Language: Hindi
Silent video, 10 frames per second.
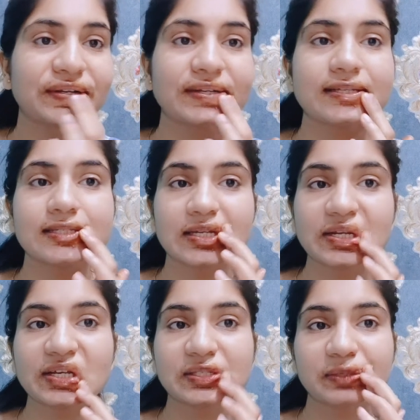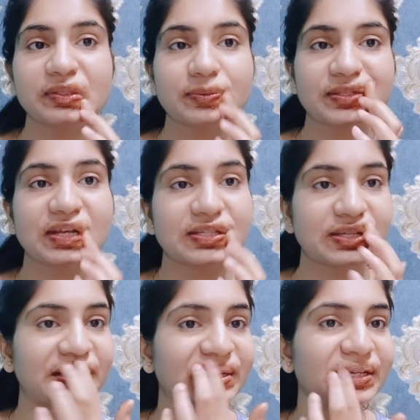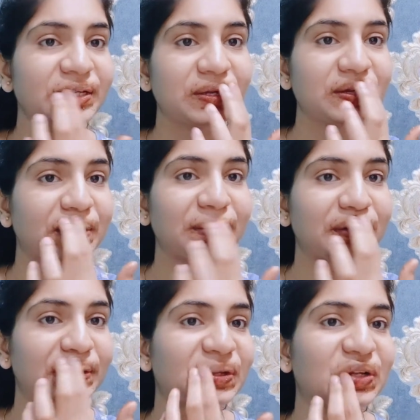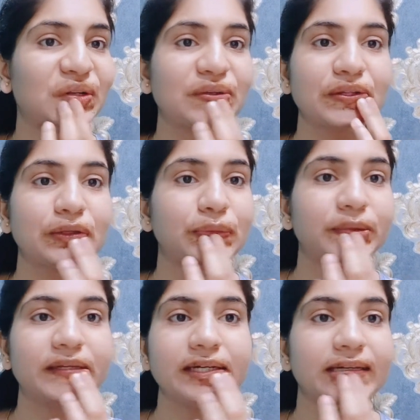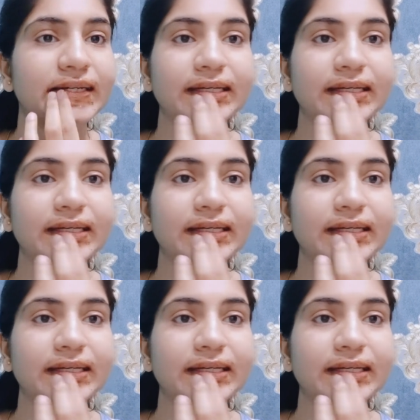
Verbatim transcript: इस तरीके से हम इसे मसाज करेंगे दो मिनट